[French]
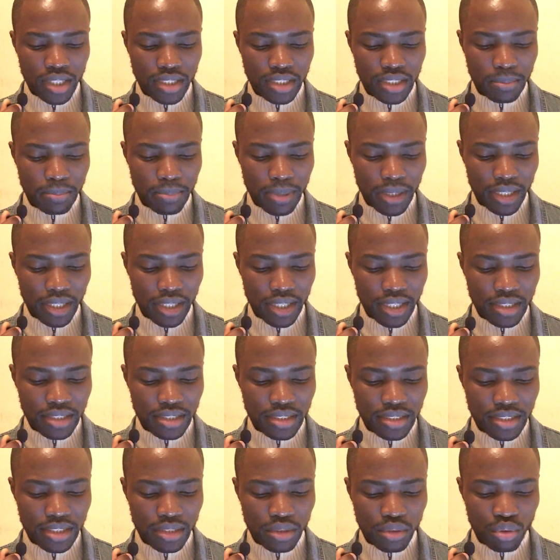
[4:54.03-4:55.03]
n'est pas
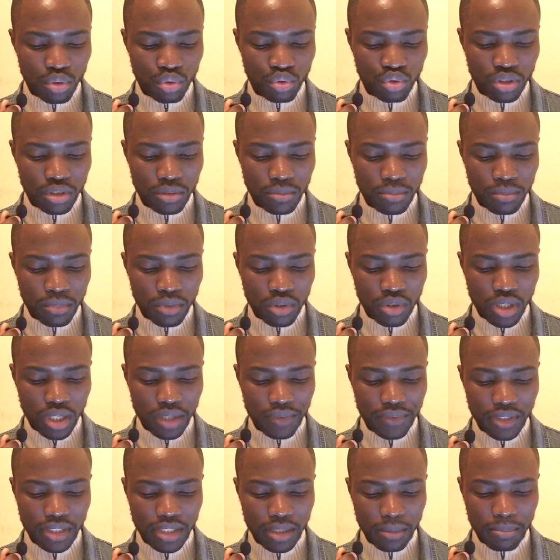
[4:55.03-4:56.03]
réalisé conjointement
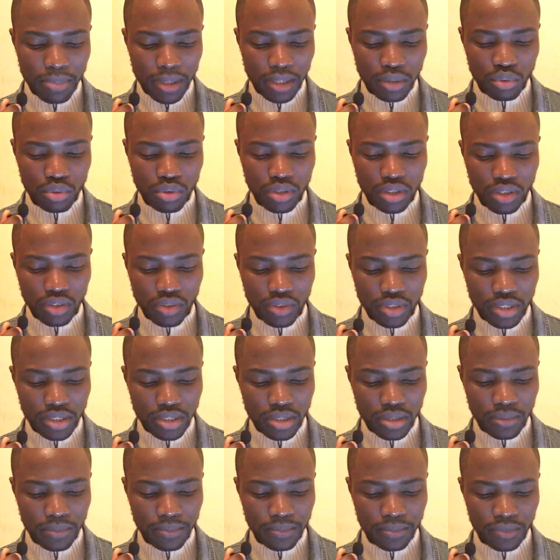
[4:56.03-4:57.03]
avec un partenaire
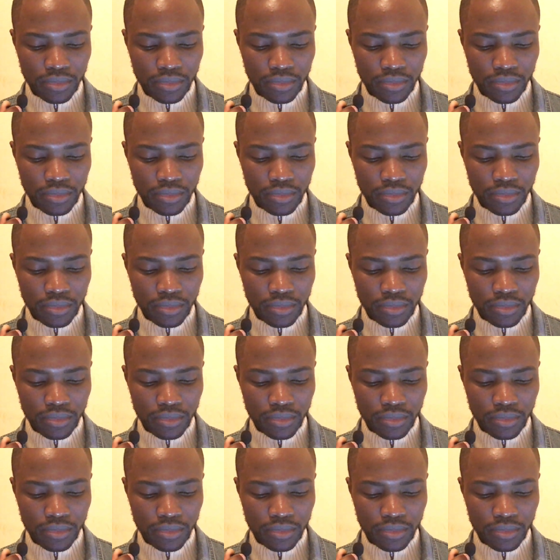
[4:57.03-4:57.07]
russe.